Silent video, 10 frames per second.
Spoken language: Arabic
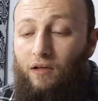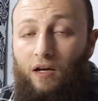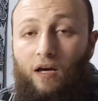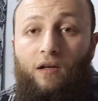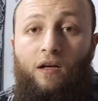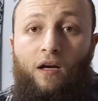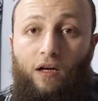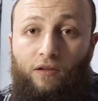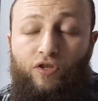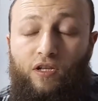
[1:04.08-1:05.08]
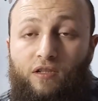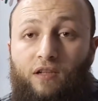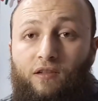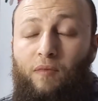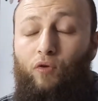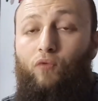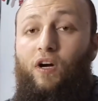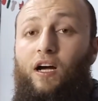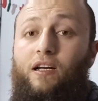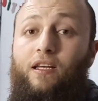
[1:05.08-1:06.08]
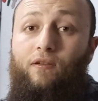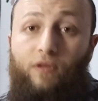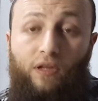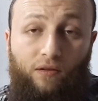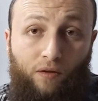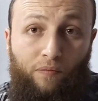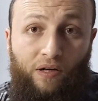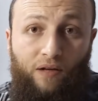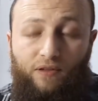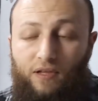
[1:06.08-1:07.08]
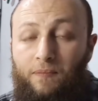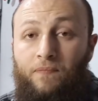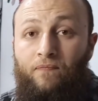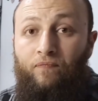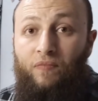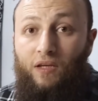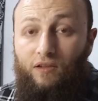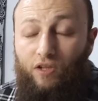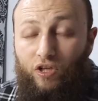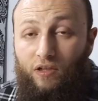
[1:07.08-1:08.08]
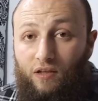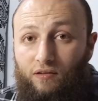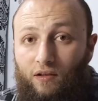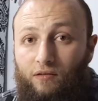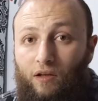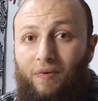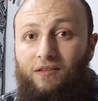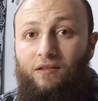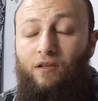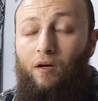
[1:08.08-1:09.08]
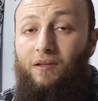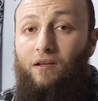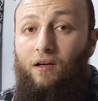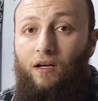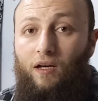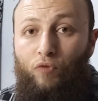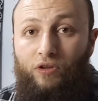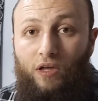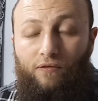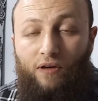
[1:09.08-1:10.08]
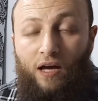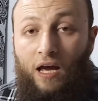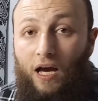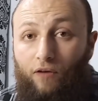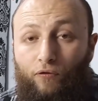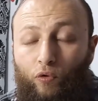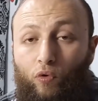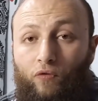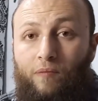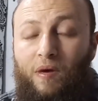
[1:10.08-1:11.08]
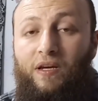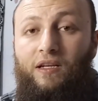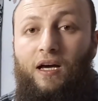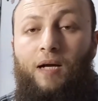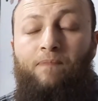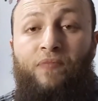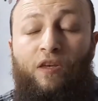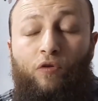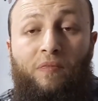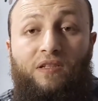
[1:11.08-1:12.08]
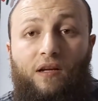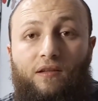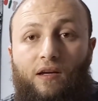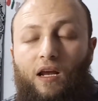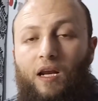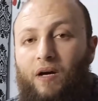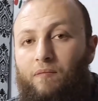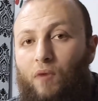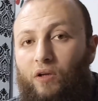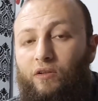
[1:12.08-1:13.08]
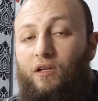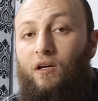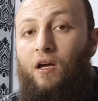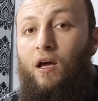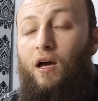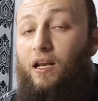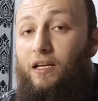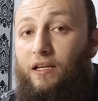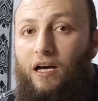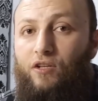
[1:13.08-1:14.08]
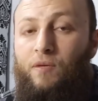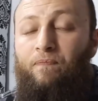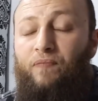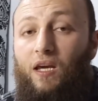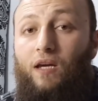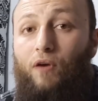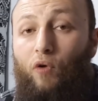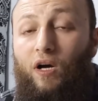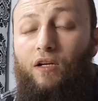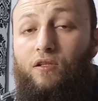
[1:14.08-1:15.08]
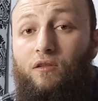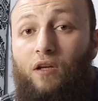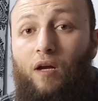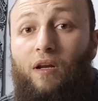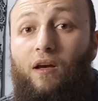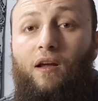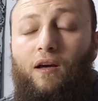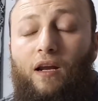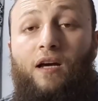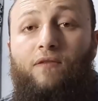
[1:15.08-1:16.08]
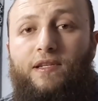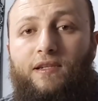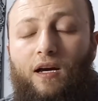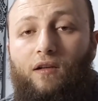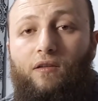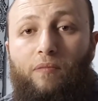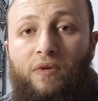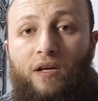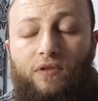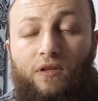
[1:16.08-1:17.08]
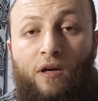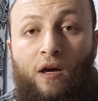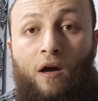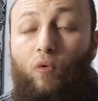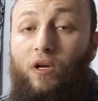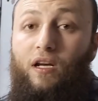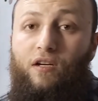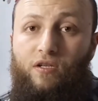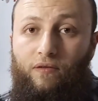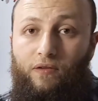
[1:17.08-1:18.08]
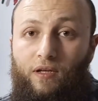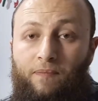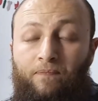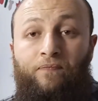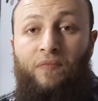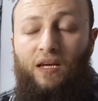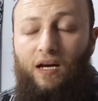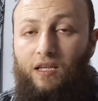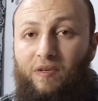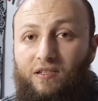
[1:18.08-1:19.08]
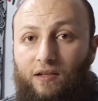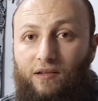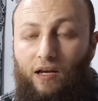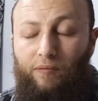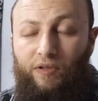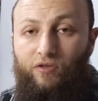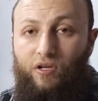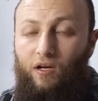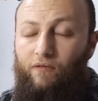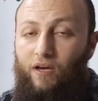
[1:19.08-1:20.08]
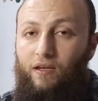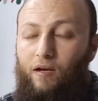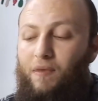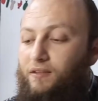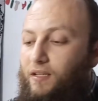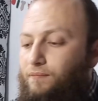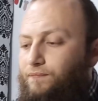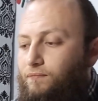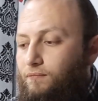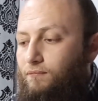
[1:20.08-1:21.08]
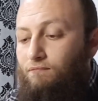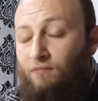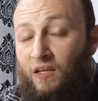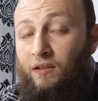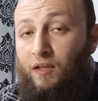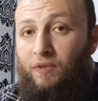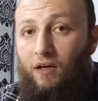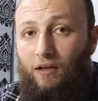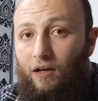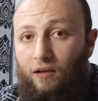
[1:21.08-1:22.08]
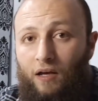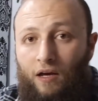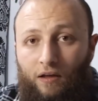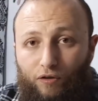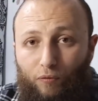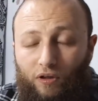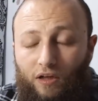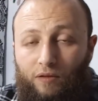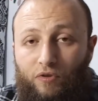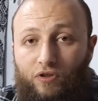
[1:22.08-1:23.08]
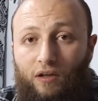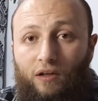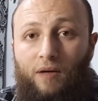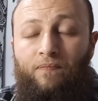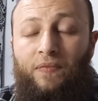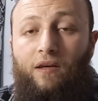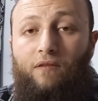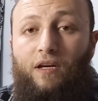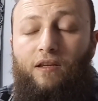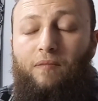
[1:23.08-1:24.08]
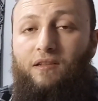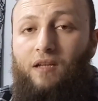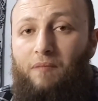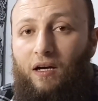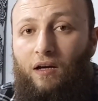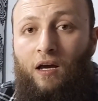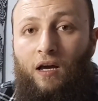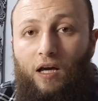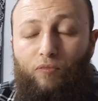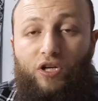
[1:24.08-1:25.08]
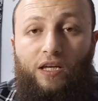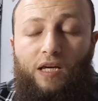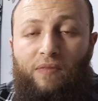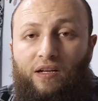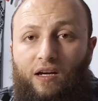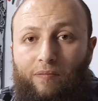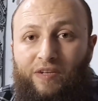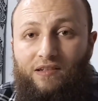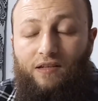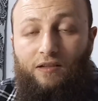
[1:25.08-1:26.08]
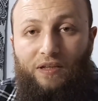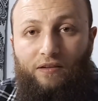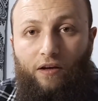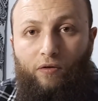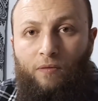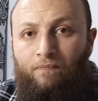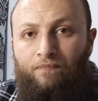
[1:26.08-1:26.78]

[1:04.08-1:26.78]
خلال التشخيصات المعروفه حاليا في الطب النفسي تشخيصات الاضطرابات اضطرابات القلق المختلفة الفروق فيما بينها ثم سنتكلم عن مواضيع العلاج كيف يعالج اضطراب القلق الآن في سياق الطب النفسي والعلاج النفسي هذا ما سنتكلم عنه إن شاء الله في هذه المادة نبدأ خلال الأسبوع القادم إن شاء الله في هذه المادة مع المشاركين معنا على منصة باتريون